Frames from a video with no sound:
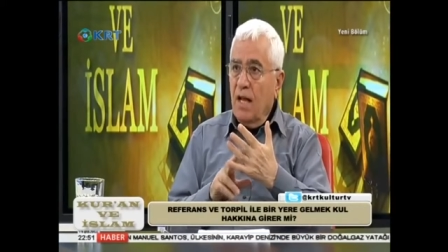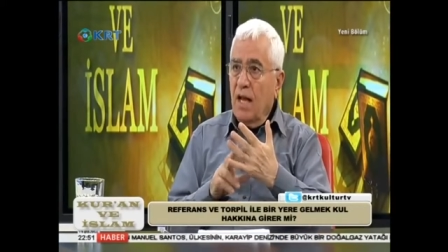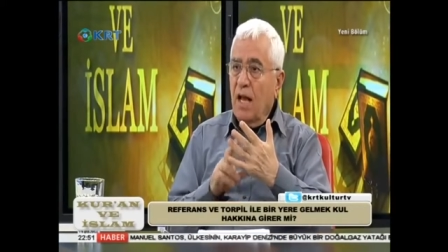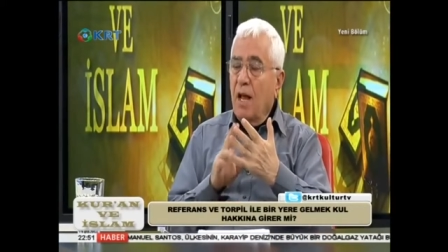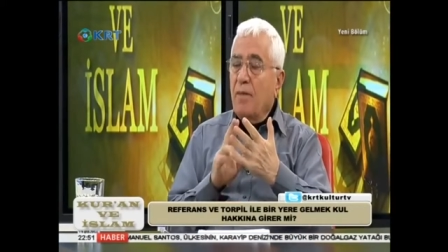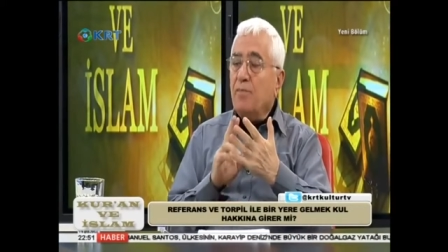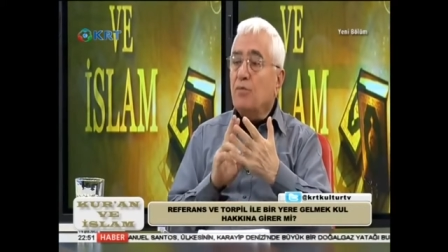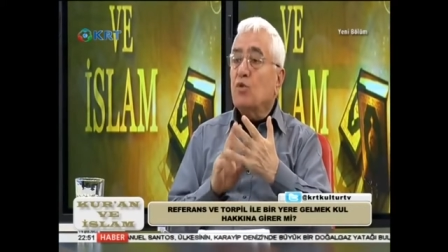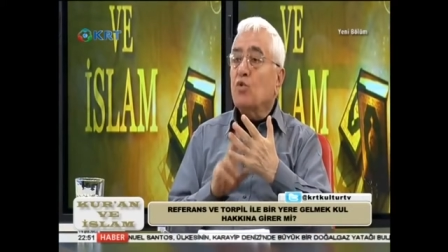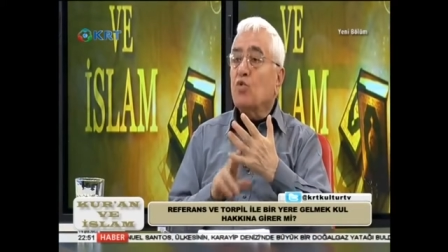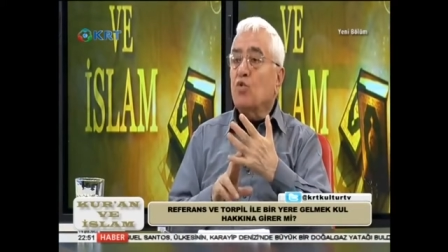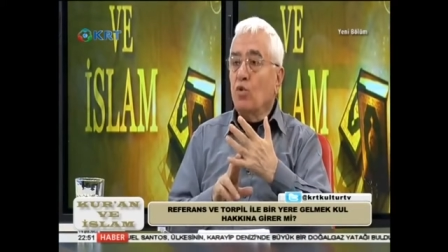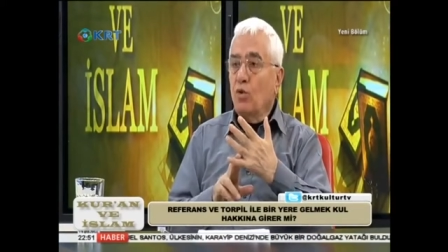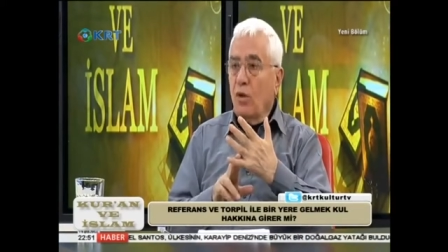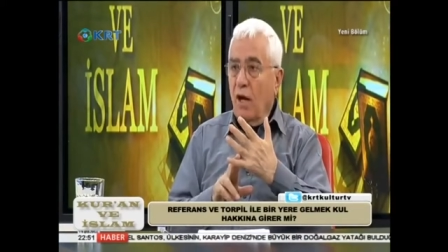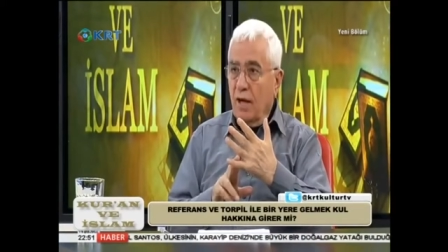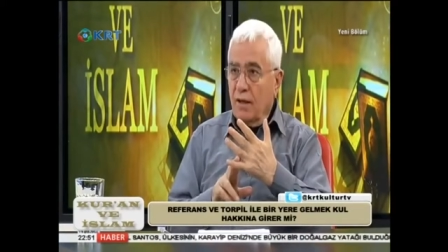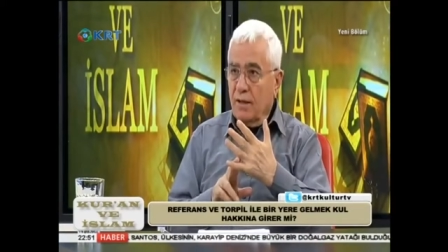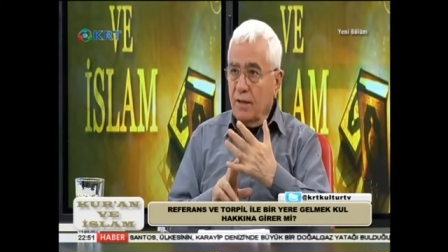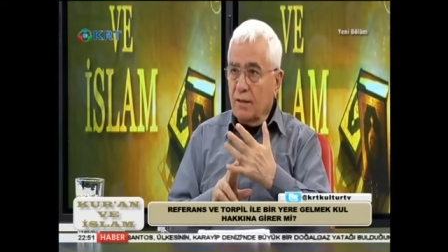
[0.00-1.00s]
Hepsi kul
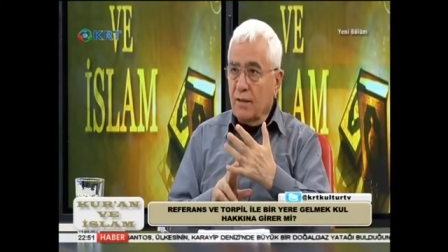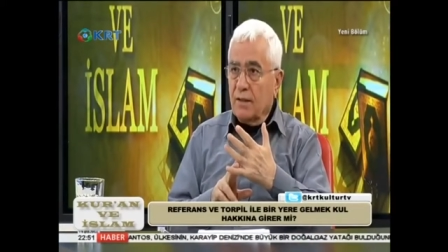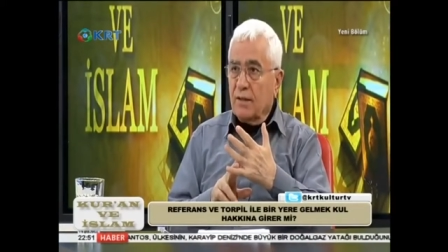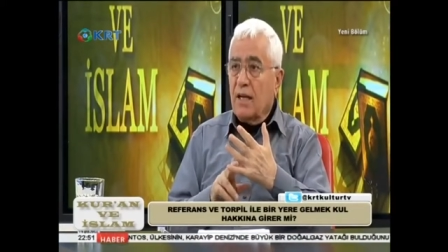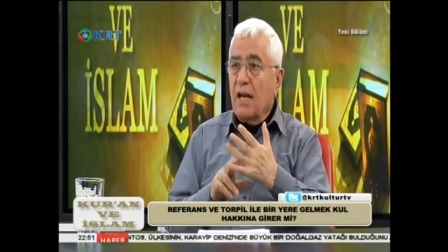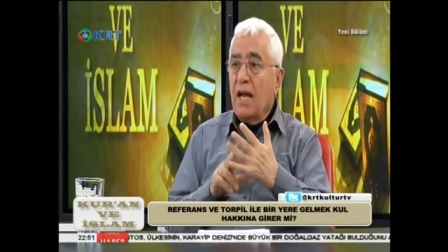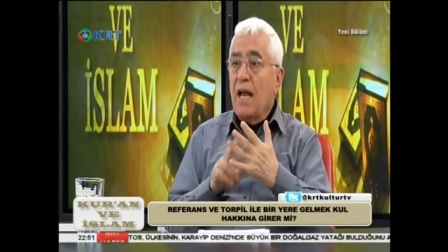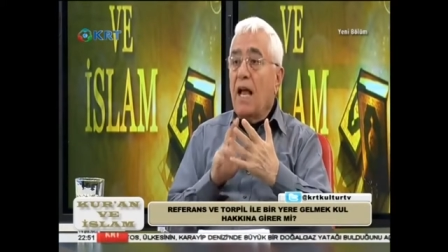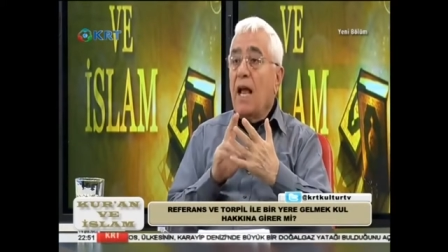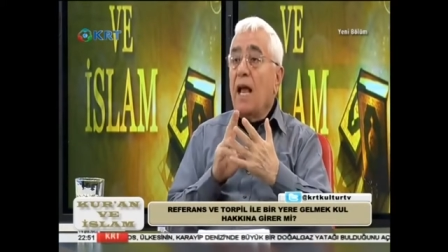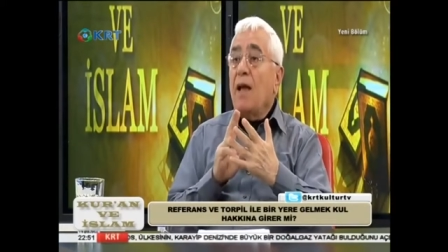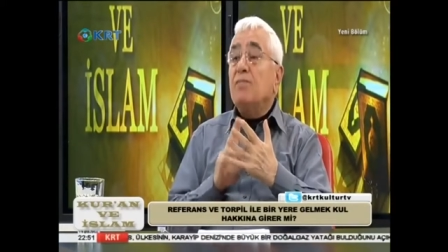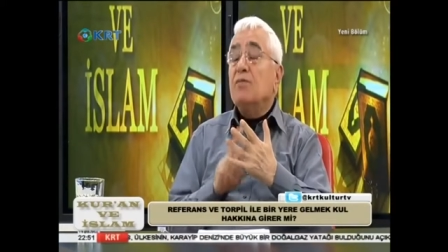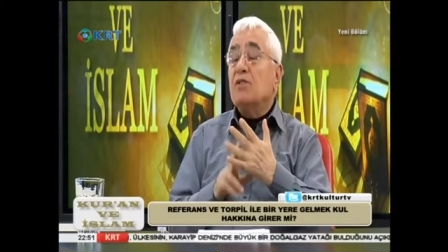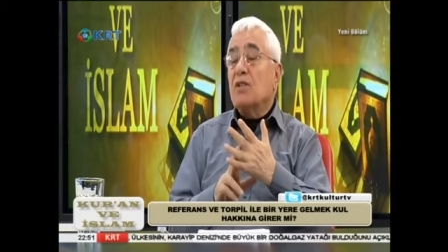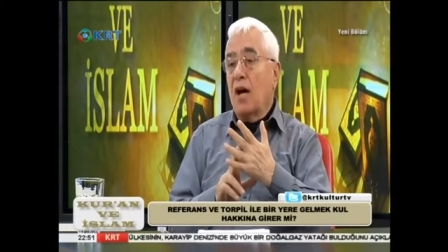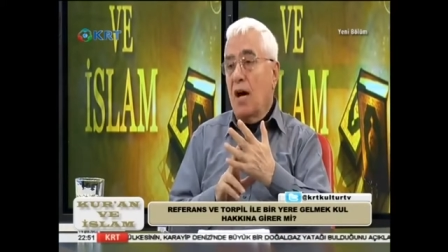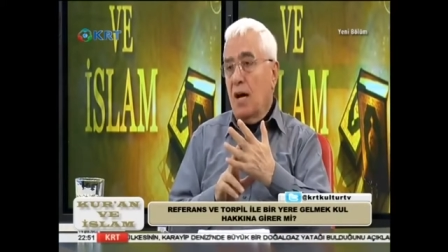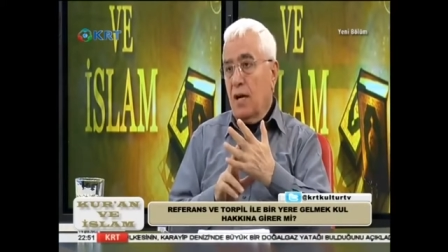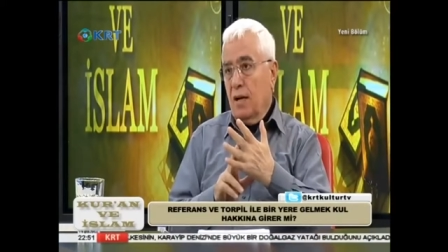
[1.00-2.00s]
hakkıdır.
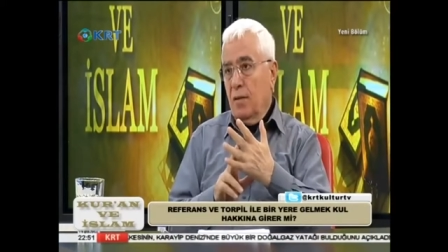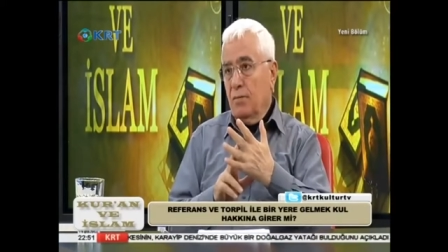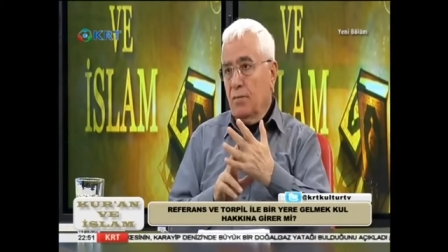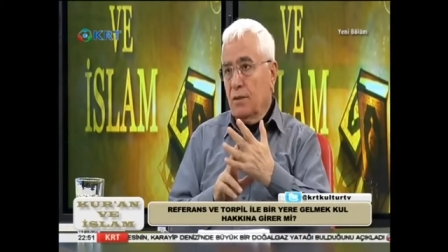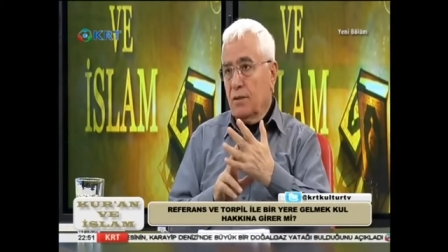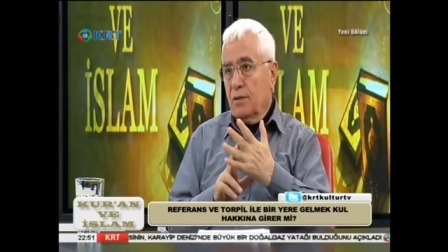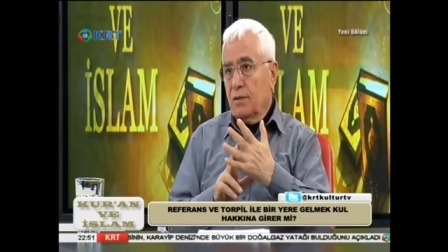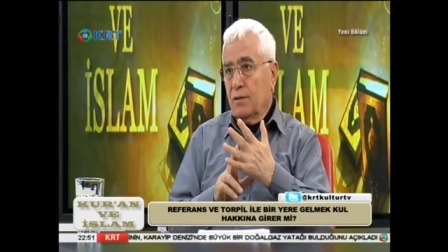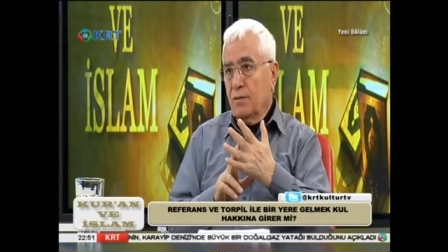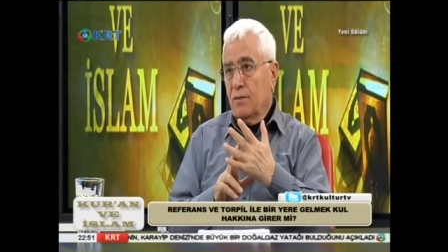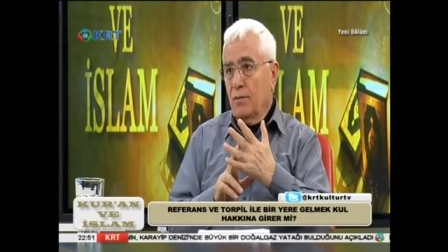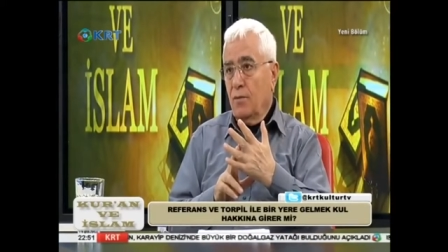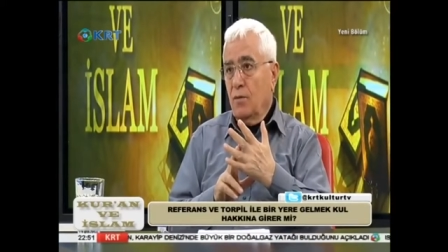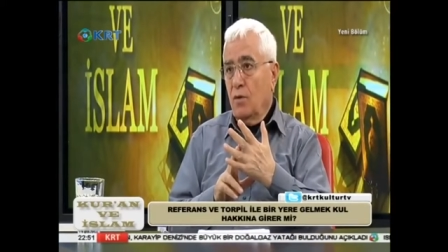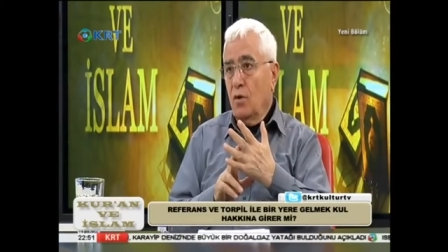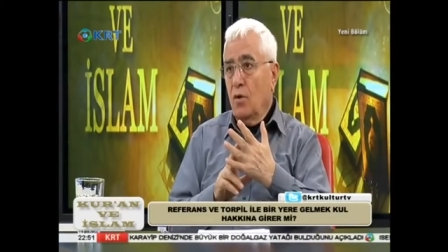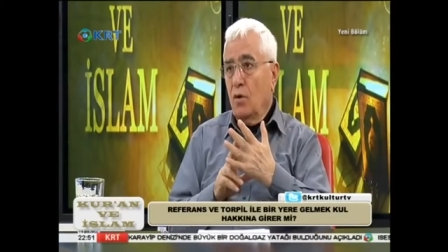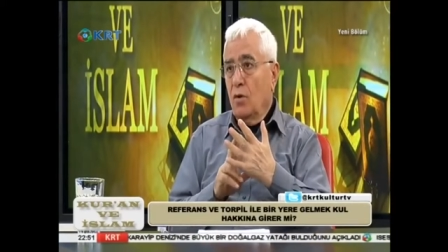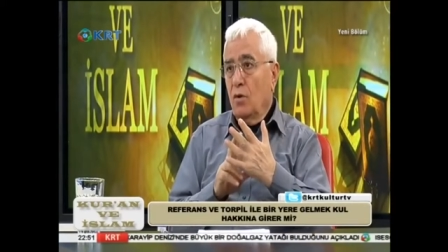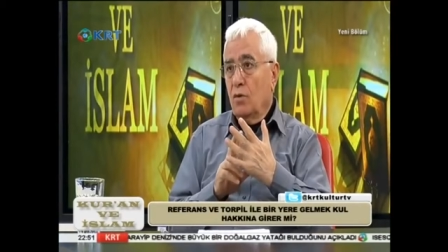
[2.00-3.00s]
Hepsi haramdır. Çok
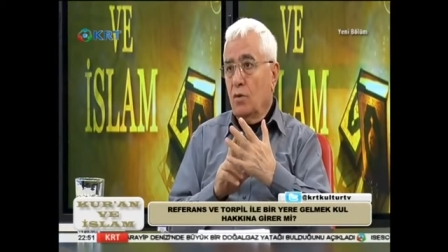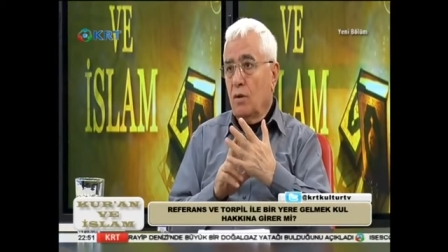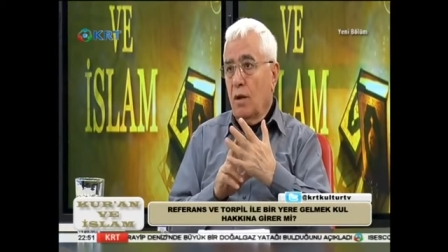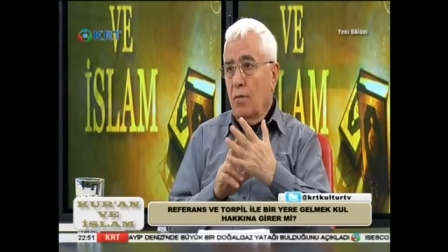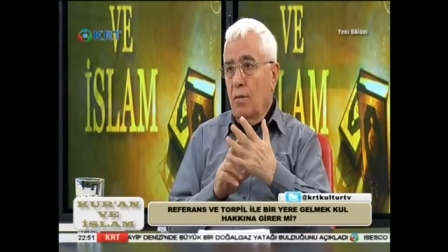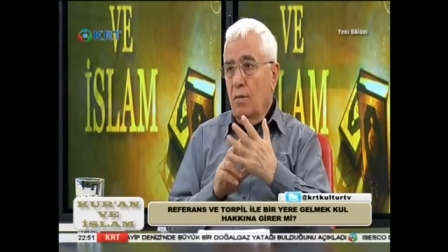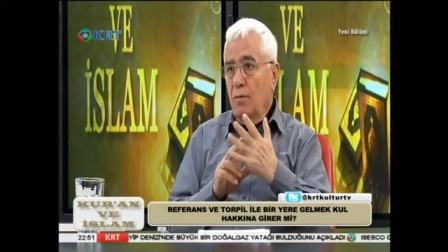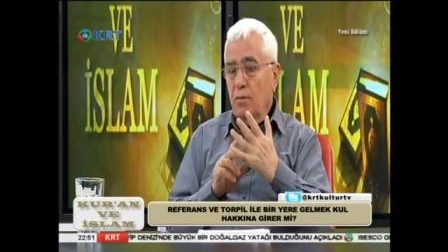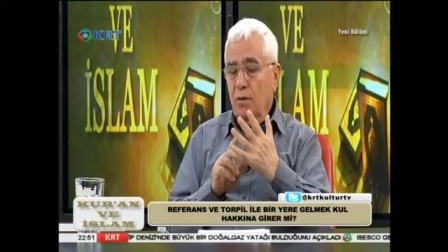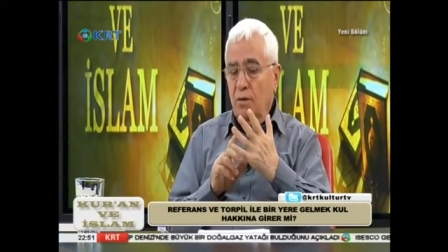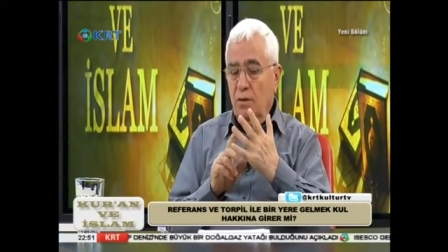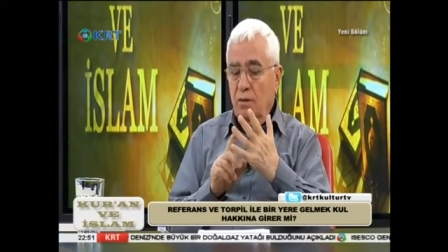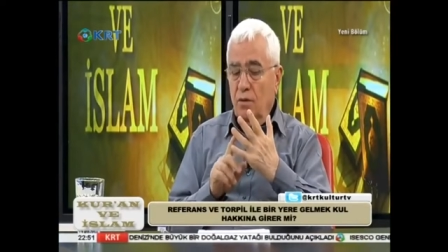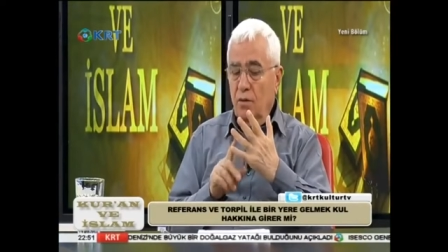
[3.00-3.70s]
korkunç bir şey. Tamam mı?